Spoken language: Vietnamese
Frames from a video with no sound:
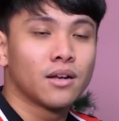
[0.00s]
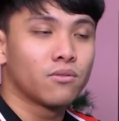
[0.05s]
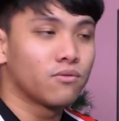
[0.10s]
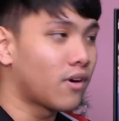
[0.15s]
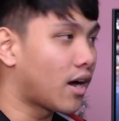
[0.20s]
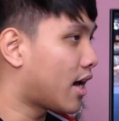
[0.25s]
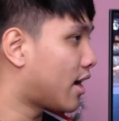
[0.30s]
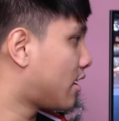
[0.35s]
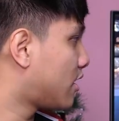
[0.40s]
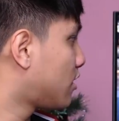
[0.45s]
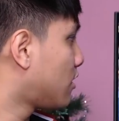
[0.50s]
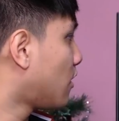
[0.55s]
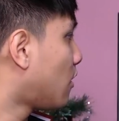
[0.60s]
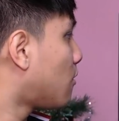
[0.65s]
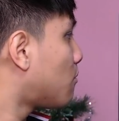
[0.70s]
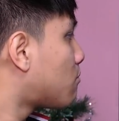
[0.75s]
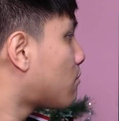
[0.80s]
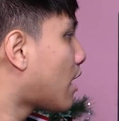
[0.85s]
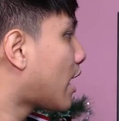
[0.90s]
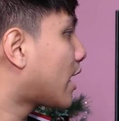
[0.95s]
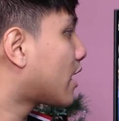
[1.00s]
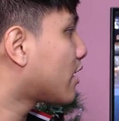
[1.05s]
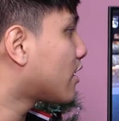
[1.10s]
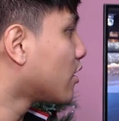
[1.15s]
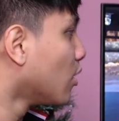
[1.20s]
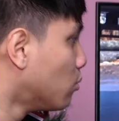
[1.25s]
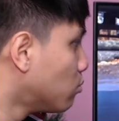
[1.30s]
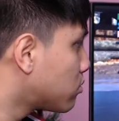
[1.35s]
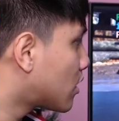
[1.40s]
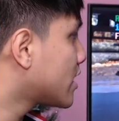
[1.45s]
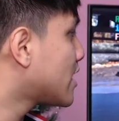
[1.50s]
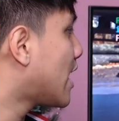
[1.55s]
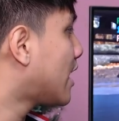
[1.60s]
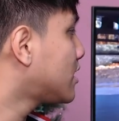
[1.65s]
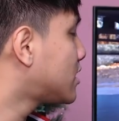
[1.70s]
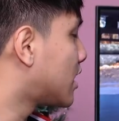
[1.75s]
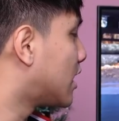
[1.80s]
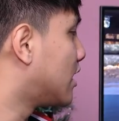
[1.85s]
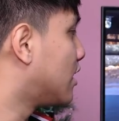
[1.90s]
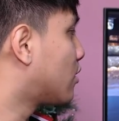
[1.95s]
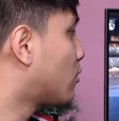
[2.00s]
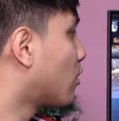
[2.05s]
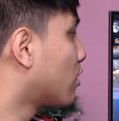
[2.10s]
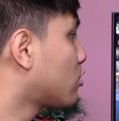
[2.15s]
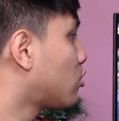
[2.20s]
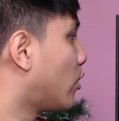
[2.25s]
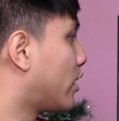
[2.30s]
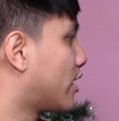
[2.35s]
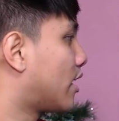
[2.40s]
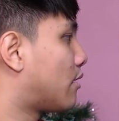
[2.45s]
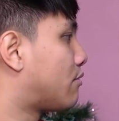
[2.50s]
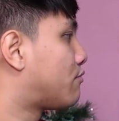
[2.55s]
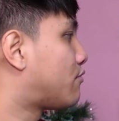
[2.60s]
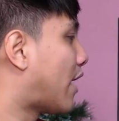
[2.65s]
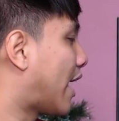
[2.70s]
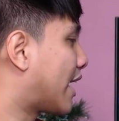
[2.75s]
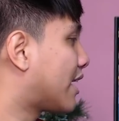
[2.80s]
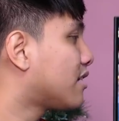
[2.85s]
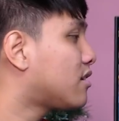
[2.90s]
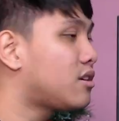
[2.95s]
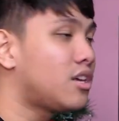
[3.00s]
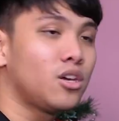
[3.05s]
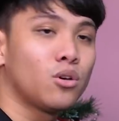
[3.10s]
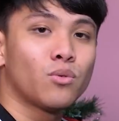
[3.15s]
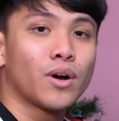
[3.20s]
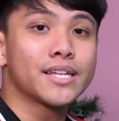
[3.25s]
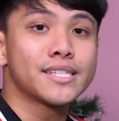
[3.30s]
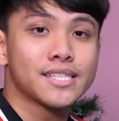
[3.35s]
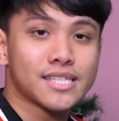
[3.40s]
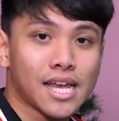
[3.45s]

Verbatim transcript: và nó mang đúng cái giá trị của cái chuyện là phản chiếu ánh